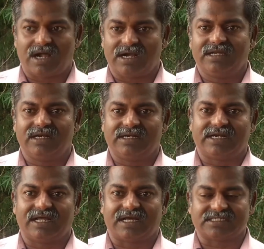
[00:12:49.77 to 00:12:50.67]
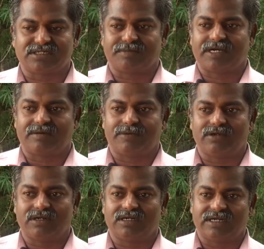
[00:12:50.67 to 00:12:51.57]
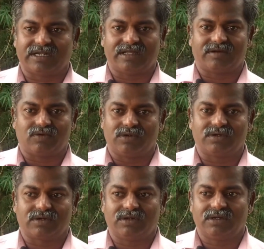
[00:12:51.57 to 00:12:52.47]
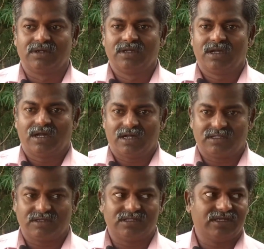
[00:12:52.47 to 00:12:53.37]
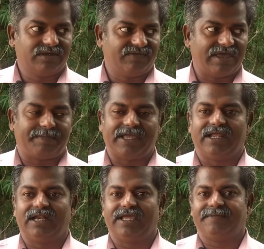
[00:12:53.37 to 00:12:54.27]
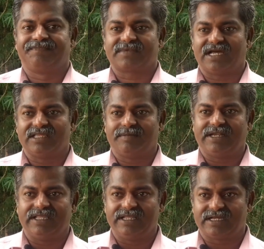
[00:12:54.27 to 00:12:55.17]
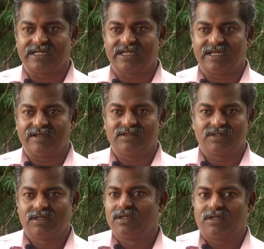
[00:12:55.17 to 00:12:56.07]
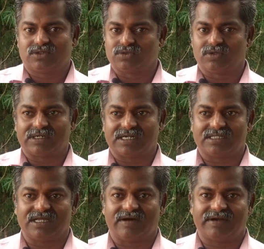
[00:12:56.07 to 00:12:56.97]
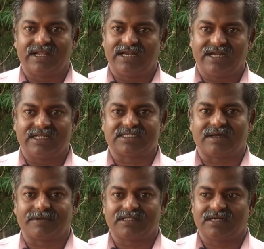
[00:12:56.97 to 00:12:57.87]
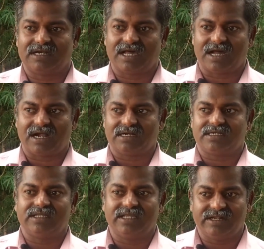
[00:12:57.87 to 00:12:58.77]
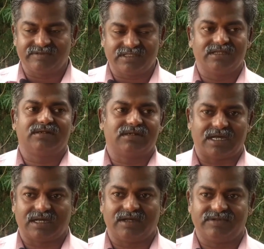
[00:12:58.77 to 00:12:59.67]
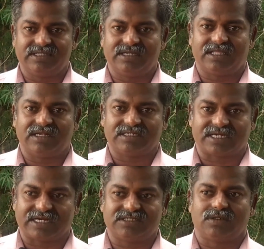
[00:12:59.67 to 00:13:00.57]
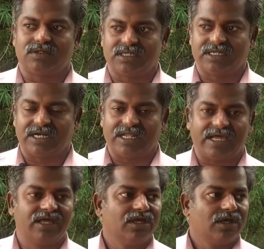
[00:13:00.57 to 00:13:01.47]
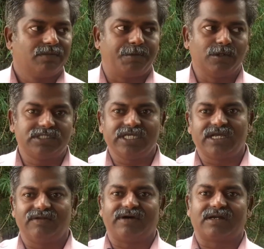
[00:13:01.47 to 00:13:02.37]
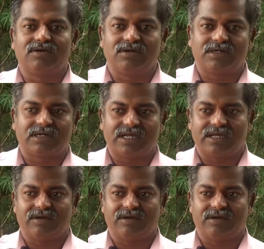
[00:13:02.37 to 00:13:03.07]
ஆடுகள் நல்லா கசப்பான பொருட்கள் நிறைய கொடுக்குறோம் அதாவது வேப்ப இலை அதே மாதிரி இருக்கிற சுற்று வட்டார தாவர இலைகள்லாம் சாப்பிட்றதுனால ஆட்டு எரித்தையும் நாங்கள் வந்து அதில் கரைச்சி கொடுக்கறதுனால பூச்சிகள் வரணுன்ற